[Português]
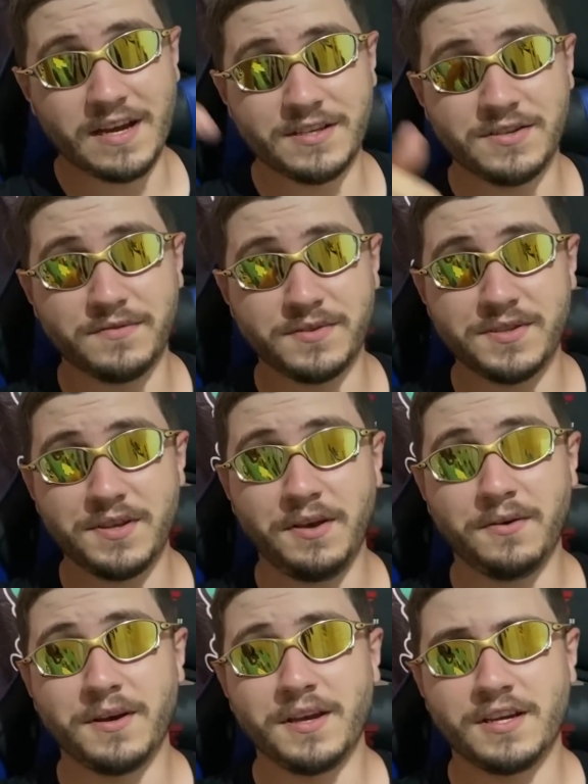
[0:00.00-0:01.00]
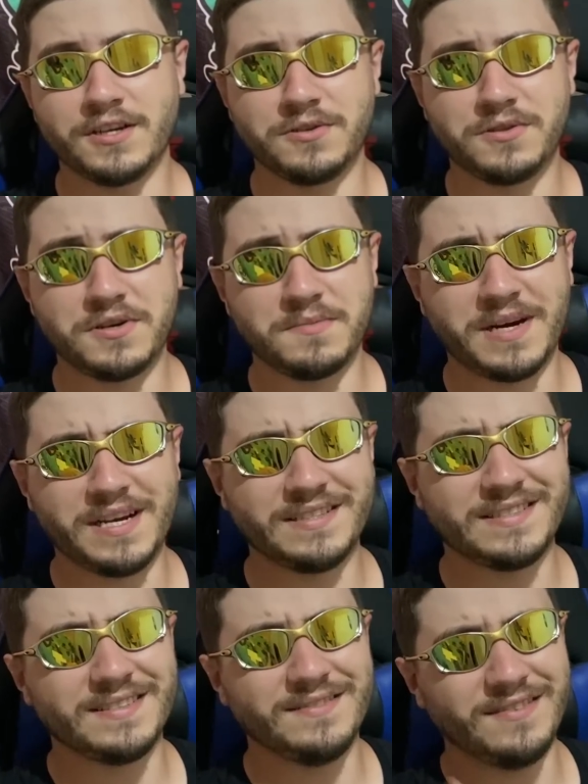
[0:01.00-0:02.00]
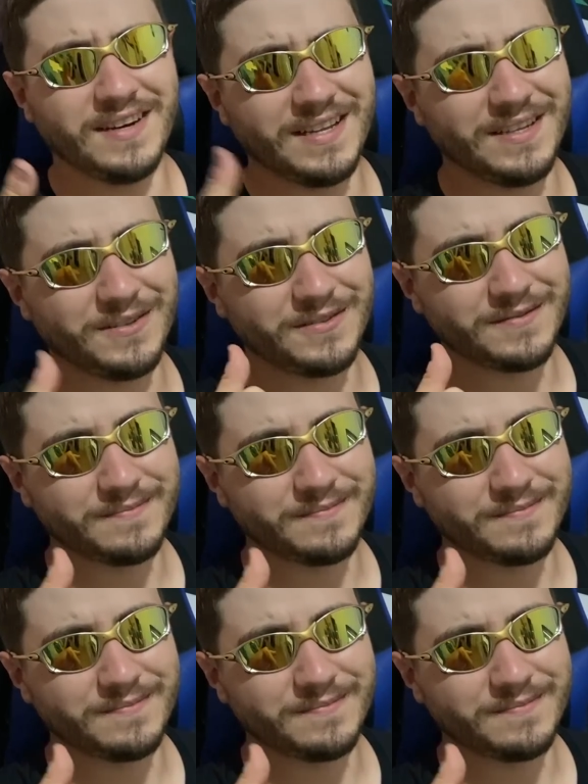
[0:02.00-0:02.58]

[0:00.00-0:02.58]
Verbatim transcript: ativa o sininho, que ajuda demais, valeu!